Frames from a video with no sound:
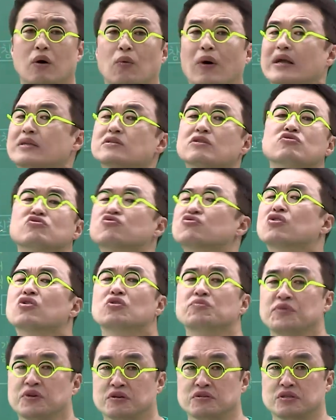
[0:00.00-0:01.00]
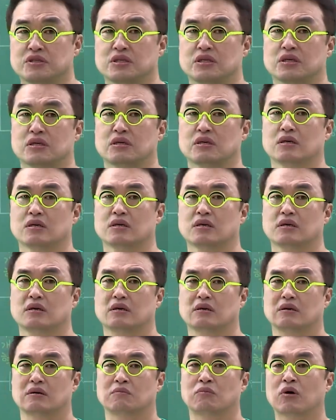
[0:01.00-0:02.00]
완전 두려움이었지.
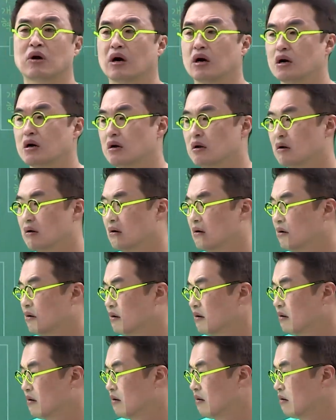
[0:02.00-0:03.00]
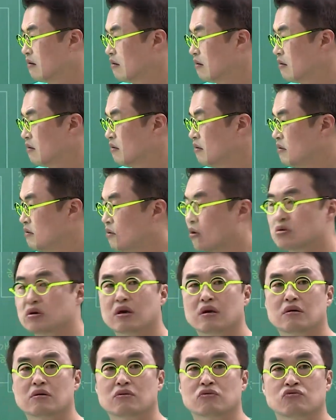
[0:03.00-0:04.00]
뭐야?
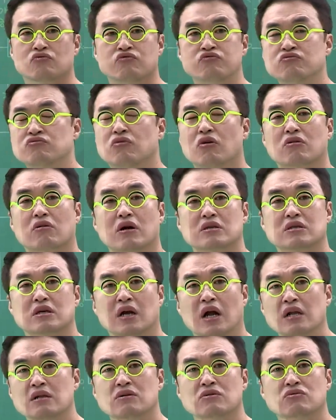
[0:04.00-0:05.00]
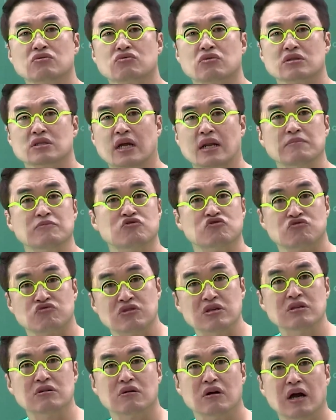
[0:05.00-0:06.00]
여기 궁궐까지 칼 들고 들어와 사람
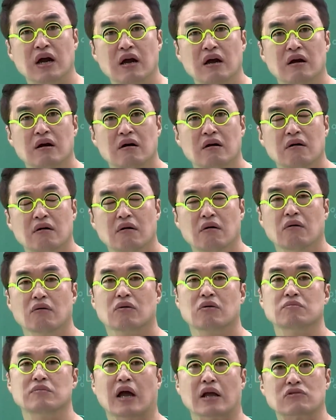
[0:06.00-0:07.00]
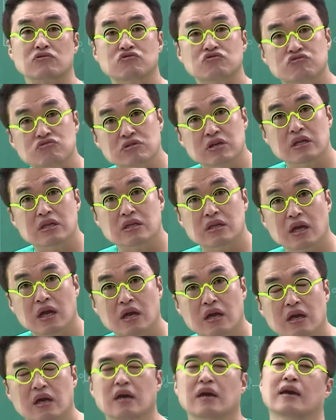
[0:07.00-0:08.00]
죽이는 거야? 그럼 나도 죽겠네?
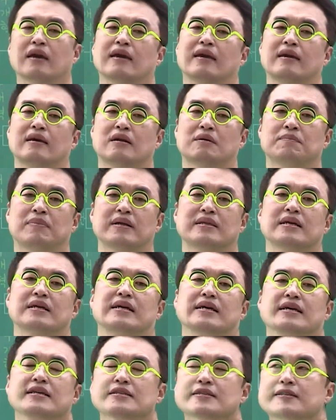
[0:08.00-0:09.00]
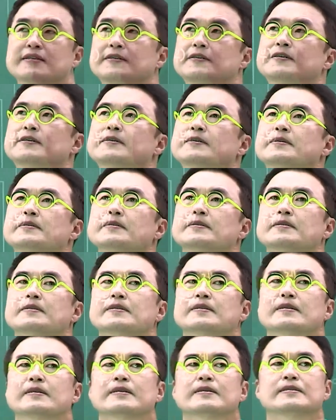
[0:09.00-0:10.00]
이런 판단하겠죠.
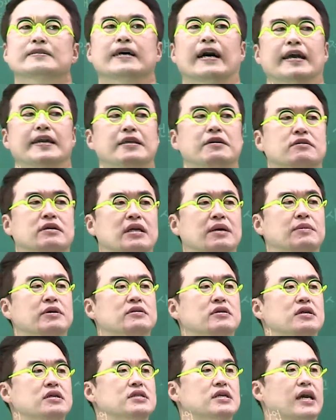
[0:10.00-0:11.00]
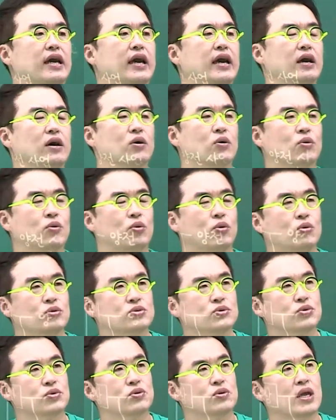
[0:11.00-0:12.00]
자, 이렇게 되면서 이제
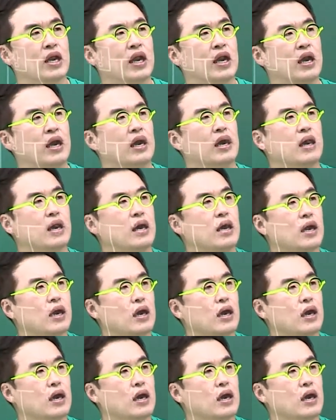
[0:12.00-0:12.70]
고종의